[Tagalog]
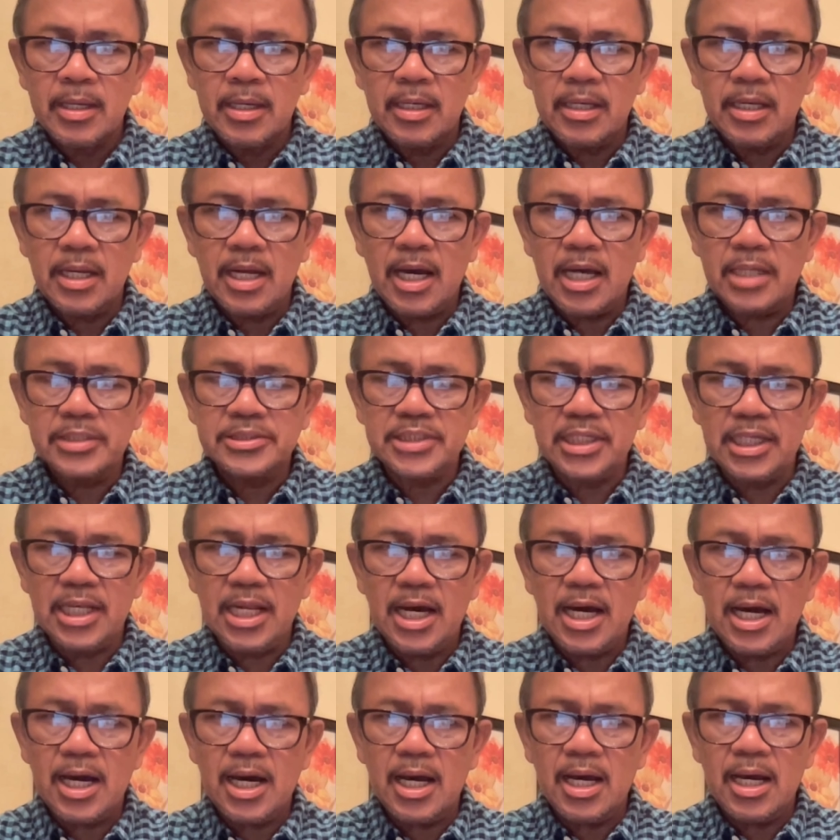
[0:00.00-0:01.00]
na
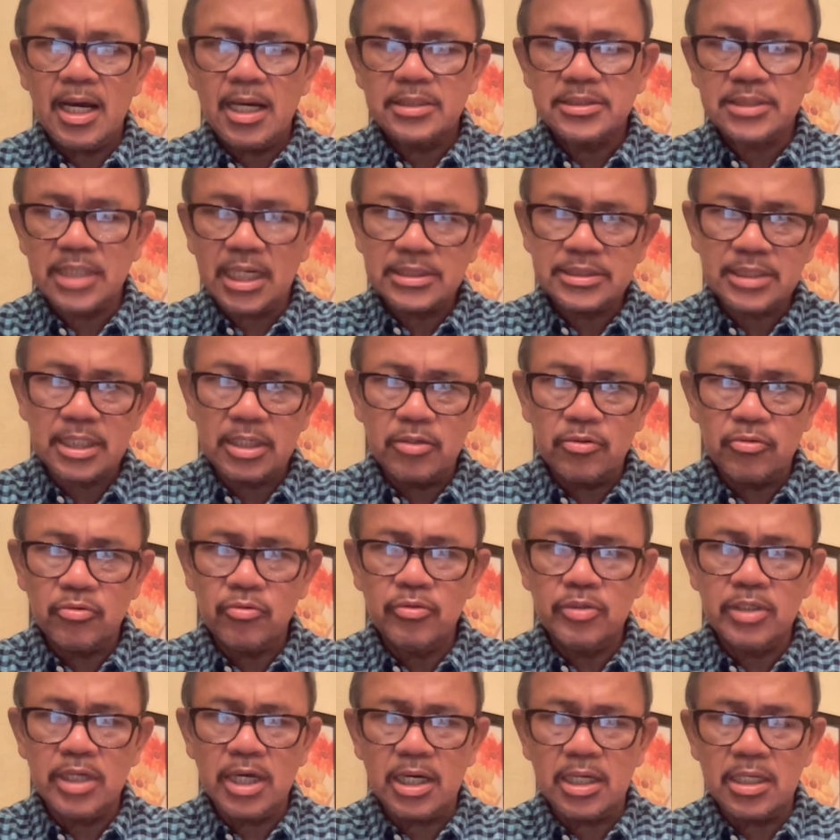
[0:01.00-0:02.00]
sila sa
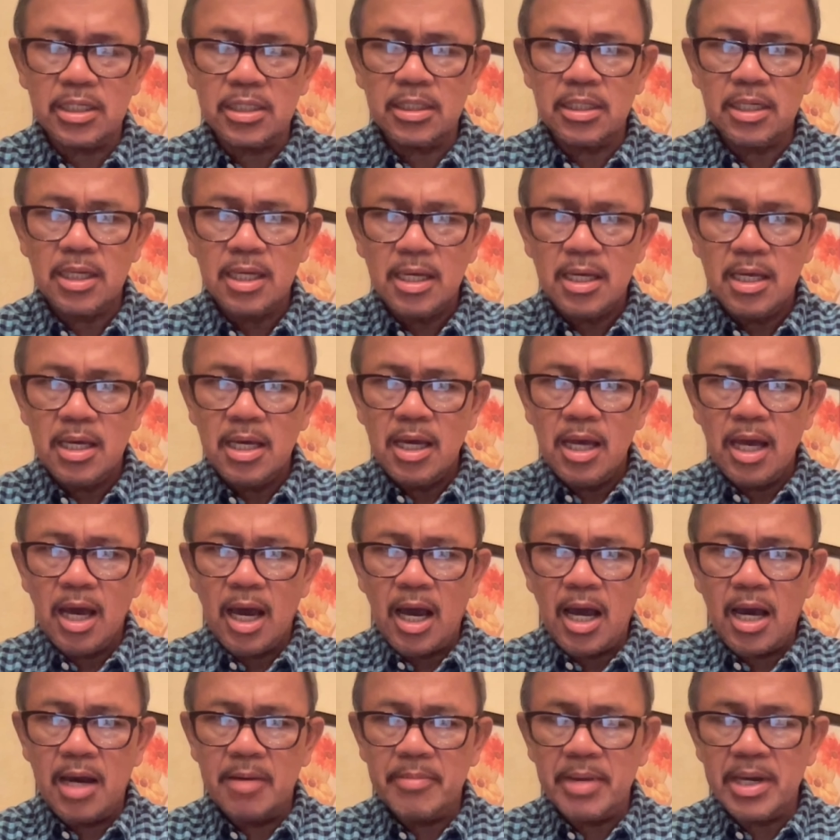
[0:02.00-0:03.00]
kasalukuyan
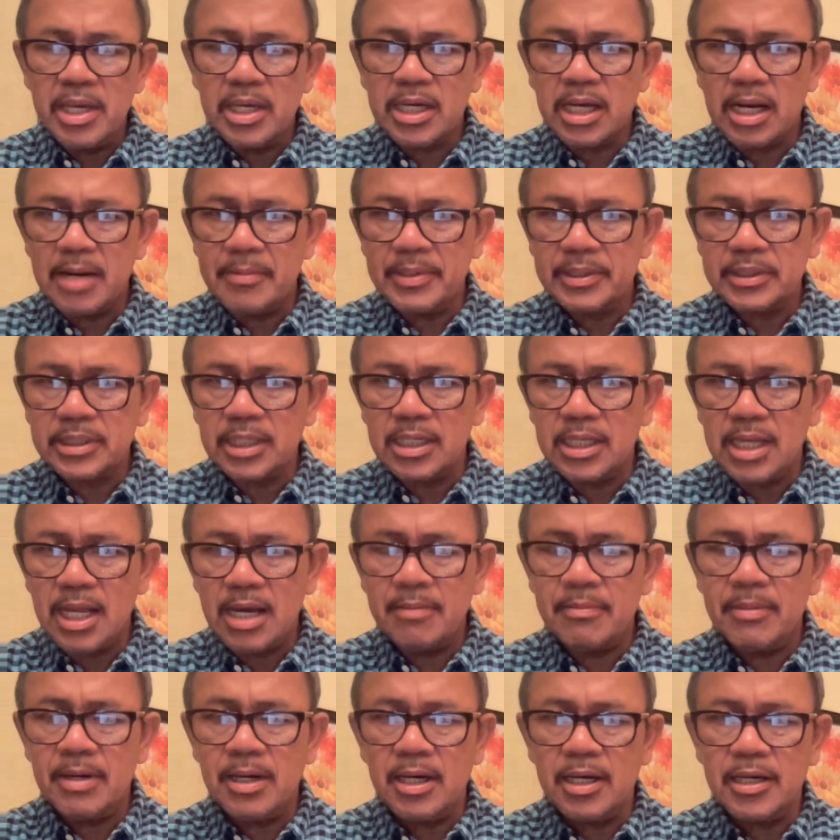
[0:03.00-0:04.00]
ang may karapatan
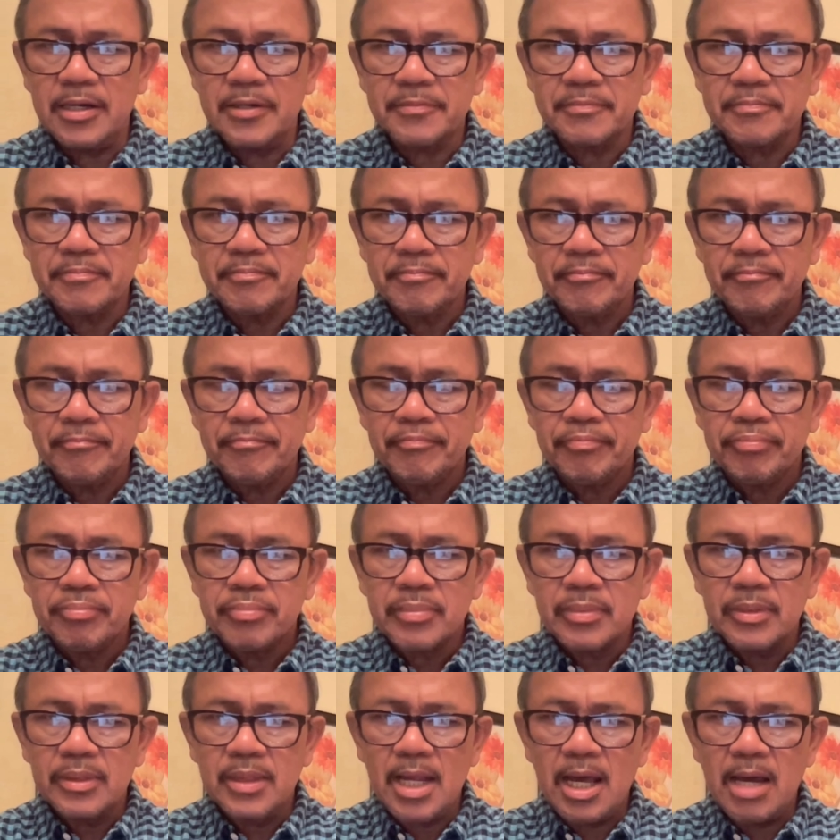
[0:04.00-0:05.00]
lamang
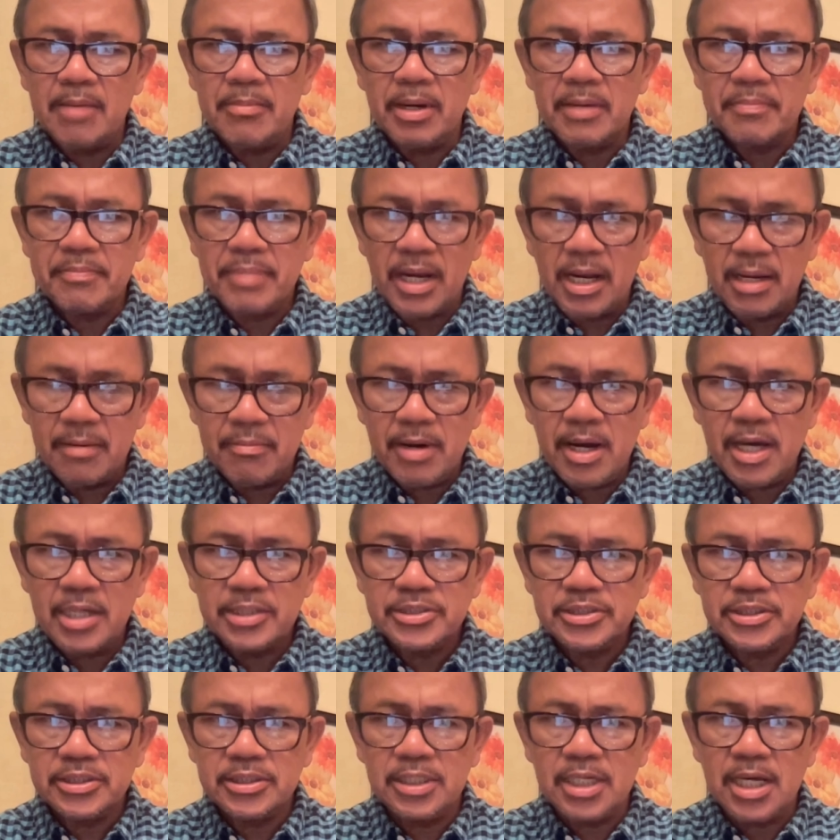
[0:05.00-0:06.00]
na
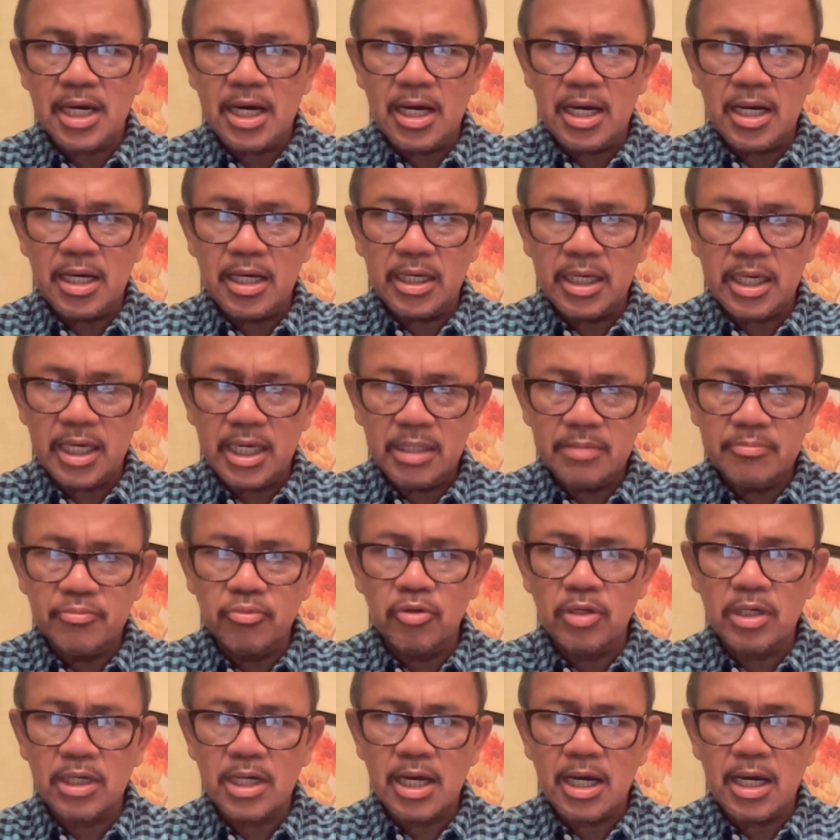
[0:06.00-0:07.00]
magpalabas ng
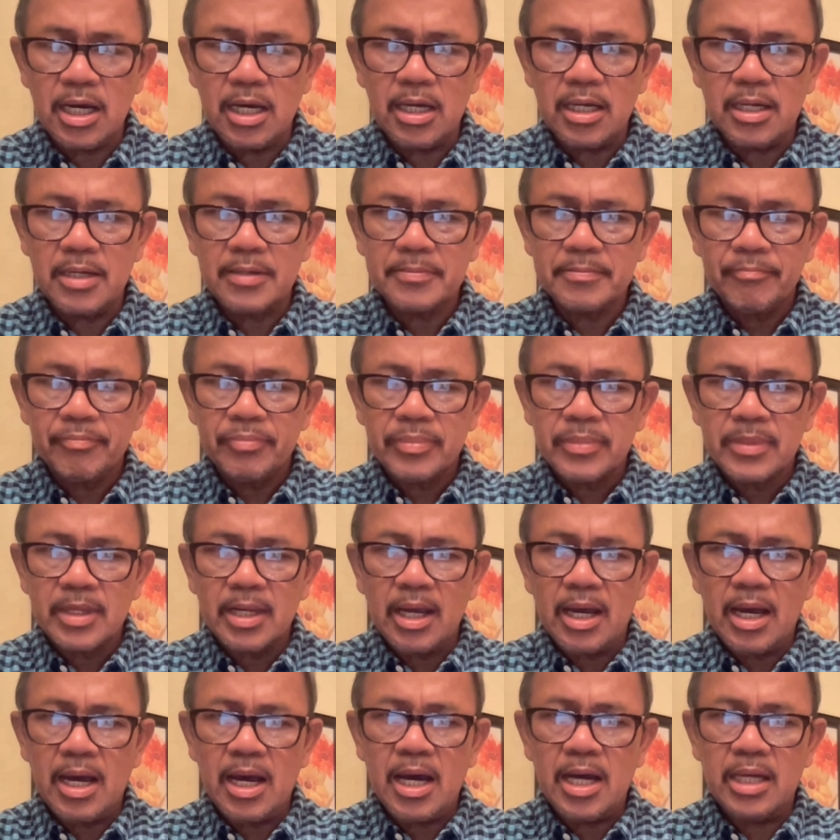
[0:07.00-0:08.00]
Itbulaga
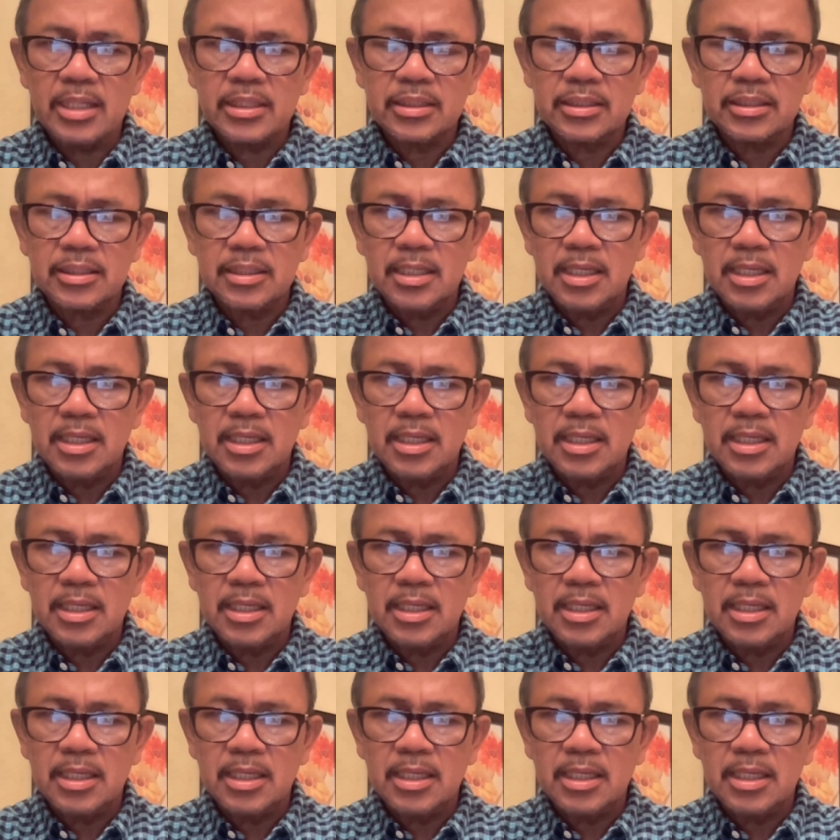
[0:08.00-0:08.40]
at